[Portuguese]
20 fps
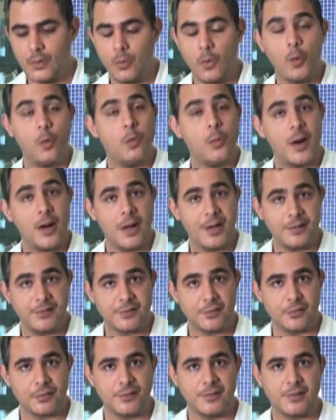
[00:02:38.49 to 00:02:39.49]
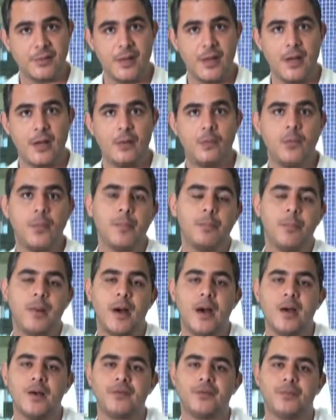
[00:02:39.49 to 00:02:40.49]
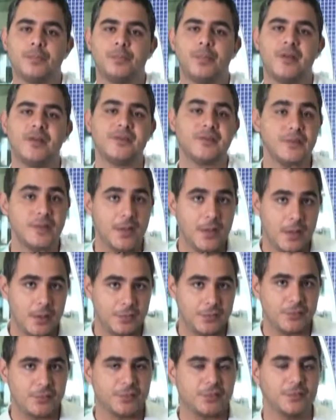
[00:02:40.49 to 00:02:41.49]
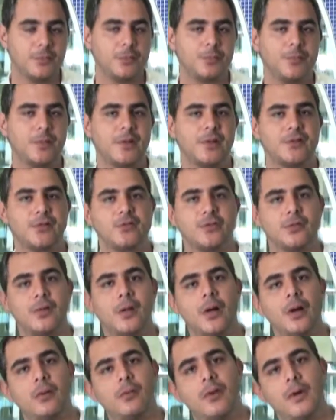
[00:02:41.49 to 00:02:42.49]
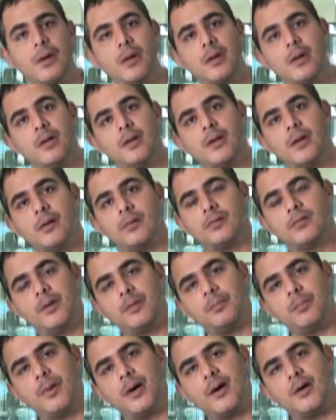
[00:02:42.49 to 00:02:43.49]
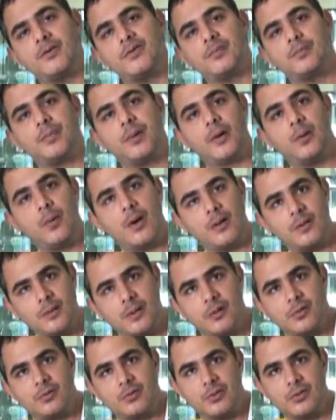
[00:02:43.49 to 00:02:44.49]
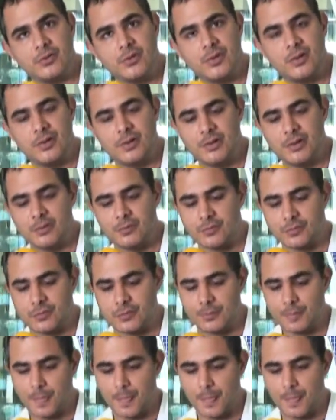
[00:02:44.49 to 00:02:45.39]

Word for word: ou mais, se eu quiser, uma parte para instalar o sistema operacional e a outra parte para guardar os meus arquivos.